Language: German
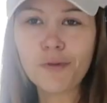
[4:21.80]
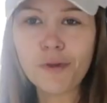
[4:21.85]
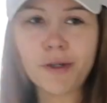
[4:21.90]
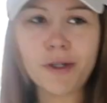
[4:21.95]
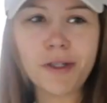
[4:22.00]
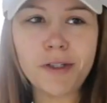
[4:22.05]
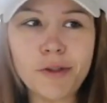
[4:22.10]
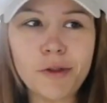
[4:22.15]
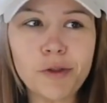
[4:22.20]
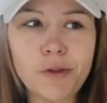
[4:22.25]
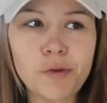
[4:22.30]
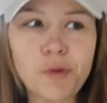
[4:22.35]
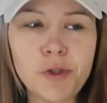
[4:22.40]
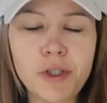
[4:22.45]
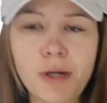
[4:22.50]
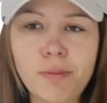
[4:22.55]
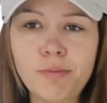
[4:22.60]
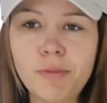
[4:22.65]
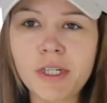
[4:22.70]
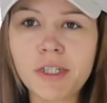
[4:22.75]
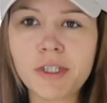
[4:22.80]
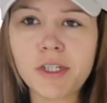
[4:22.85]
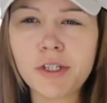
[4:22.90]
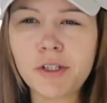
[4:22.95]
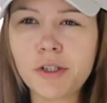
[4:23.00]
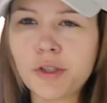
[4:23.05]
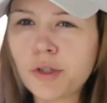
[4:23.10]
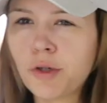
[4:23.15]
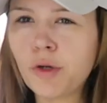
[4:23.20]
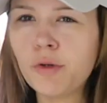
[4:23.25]
Freunde. So, ich habe mir
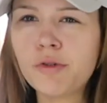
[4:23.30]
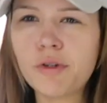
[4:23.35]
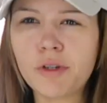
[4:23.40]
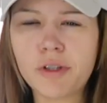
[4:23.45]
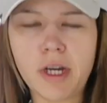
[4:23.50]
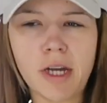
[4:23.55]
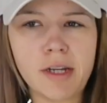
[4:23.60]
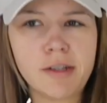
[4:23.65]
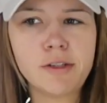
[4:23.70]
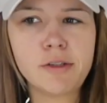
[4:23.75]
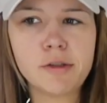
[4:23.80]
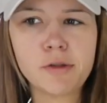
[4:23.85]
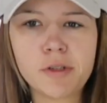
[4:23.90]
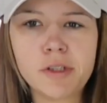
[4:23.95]
gedacht, ich könnte euch eigentlich